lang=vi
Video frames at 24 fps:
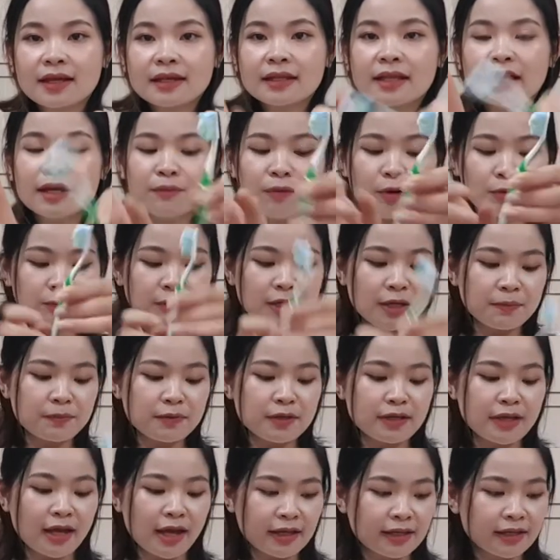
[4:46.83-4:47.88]
thì một tiếp
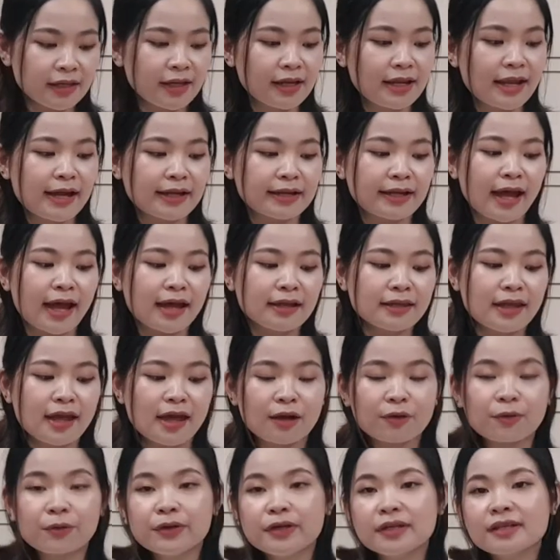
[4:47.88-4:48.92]
như vậy á, là cả
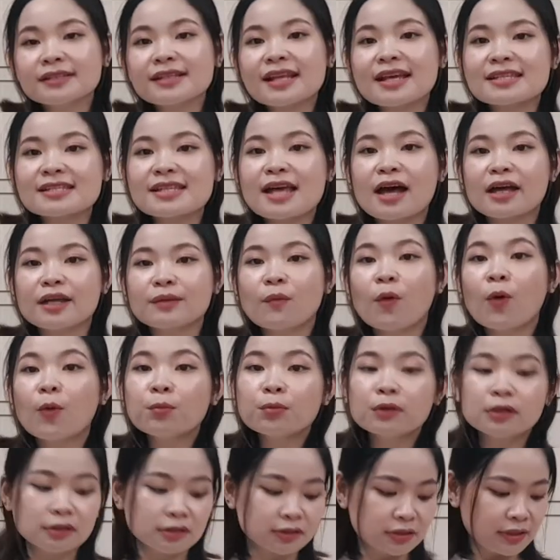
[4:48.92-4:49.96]
nhà của Yến là xài
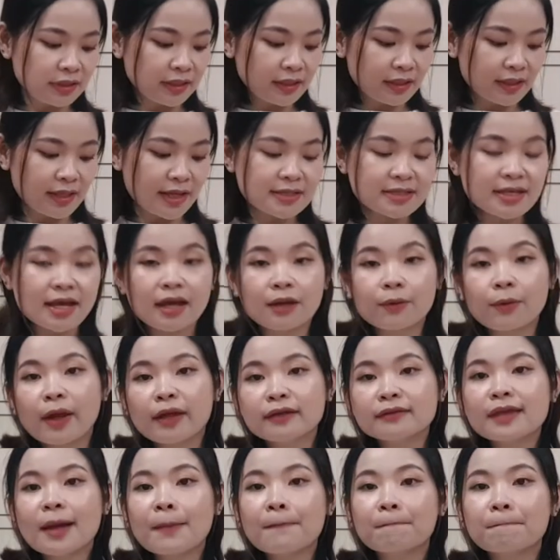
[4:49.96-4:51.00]
4 người là xài khoảng
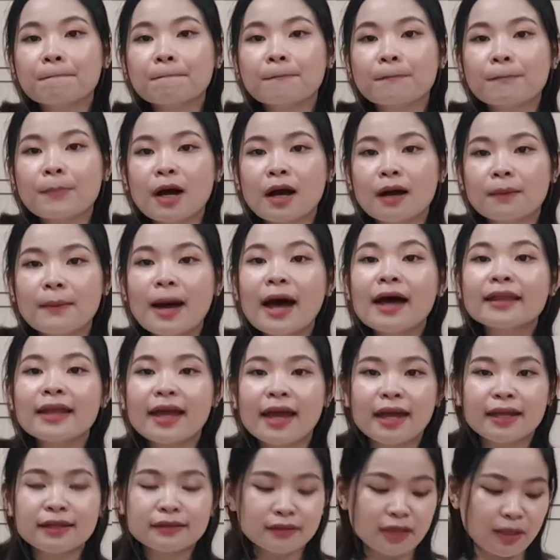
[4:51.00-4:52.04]
tầm 3 à,
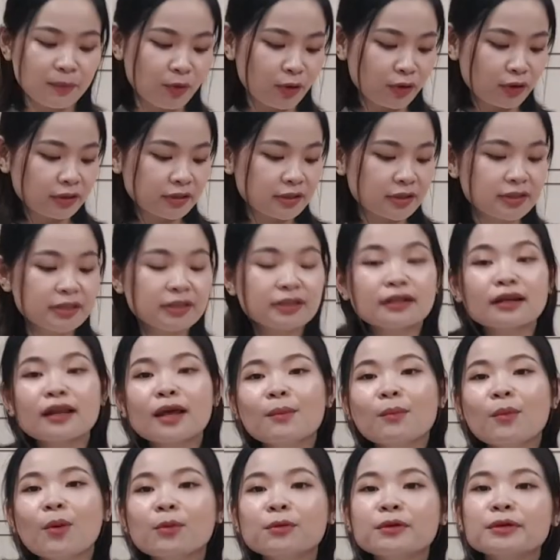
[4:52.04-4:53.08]
tháng thì mọi người cứ nhân
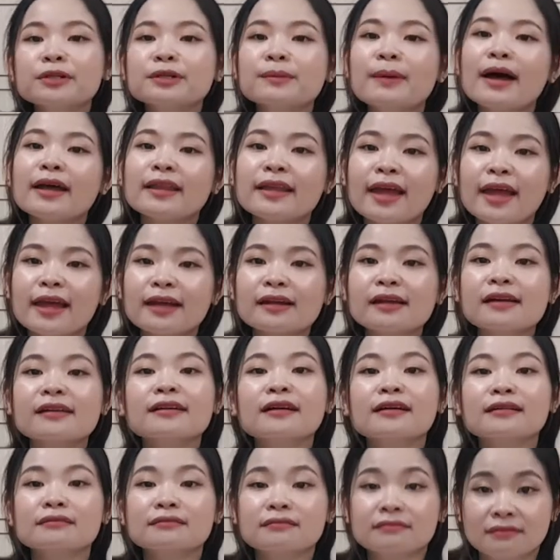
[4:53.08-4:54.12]
lên 4 người 3 tháng là
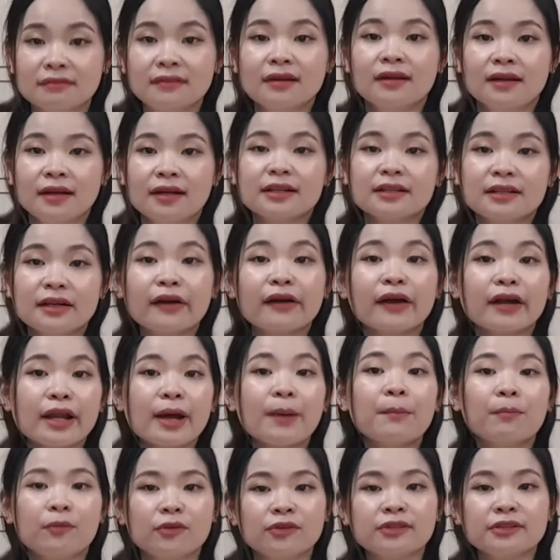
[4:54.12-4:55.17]
gần gần cả
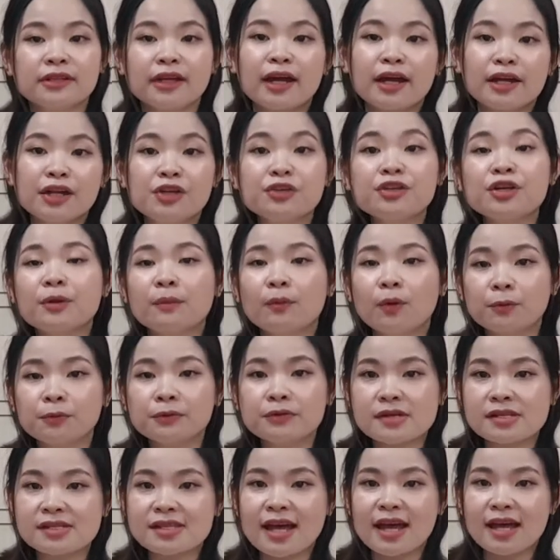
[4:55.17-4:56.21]
năm mọi người ha nếu như một
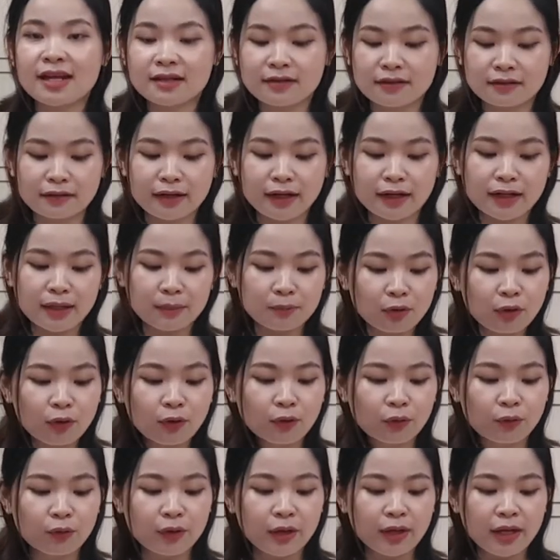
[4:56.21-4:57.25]
người xài là gần cả năm
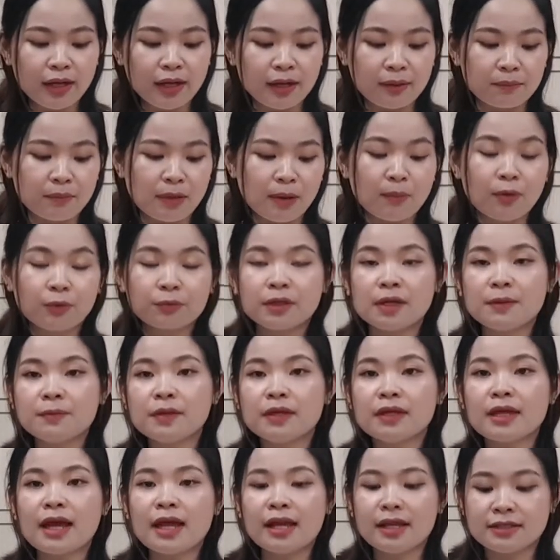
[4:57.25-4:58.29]
luôn mà một tiếp
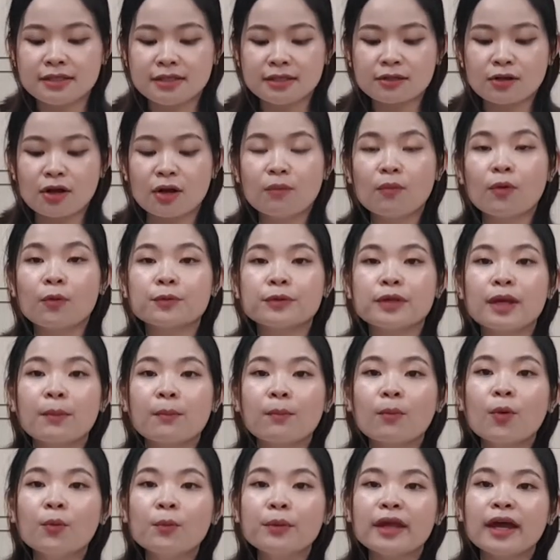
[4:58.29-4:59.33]
như vậy là chỉ có
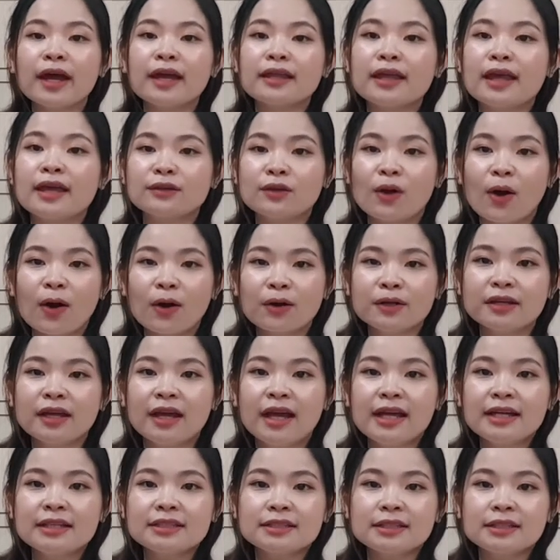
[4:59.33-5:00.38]
142 ngàn thôi
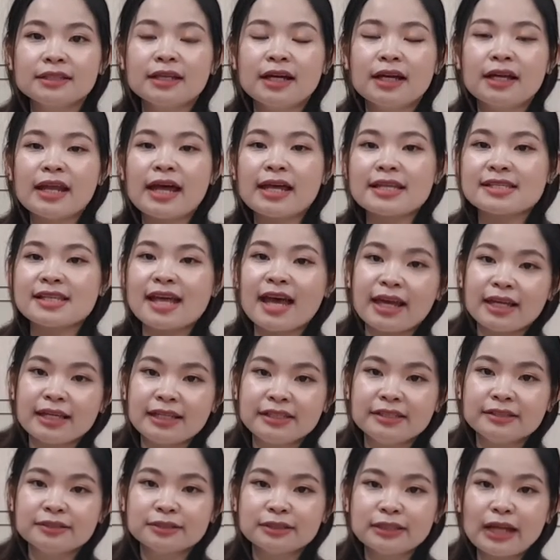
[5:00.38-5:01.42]
cho nên là xài
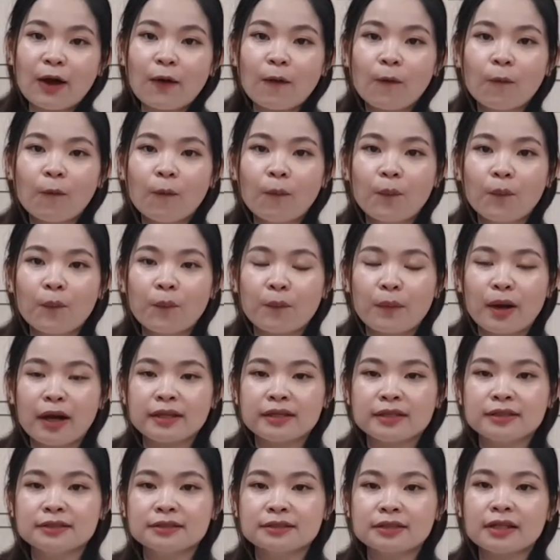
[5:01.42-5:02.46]
vừa lâu mà
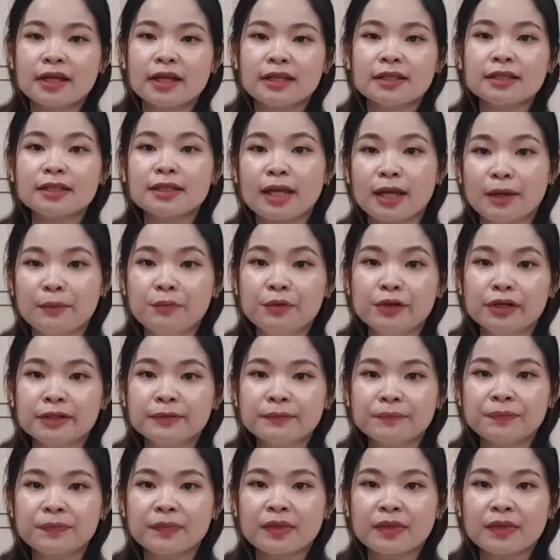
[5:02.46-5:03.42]
vừa có thể tiết kiệm nữa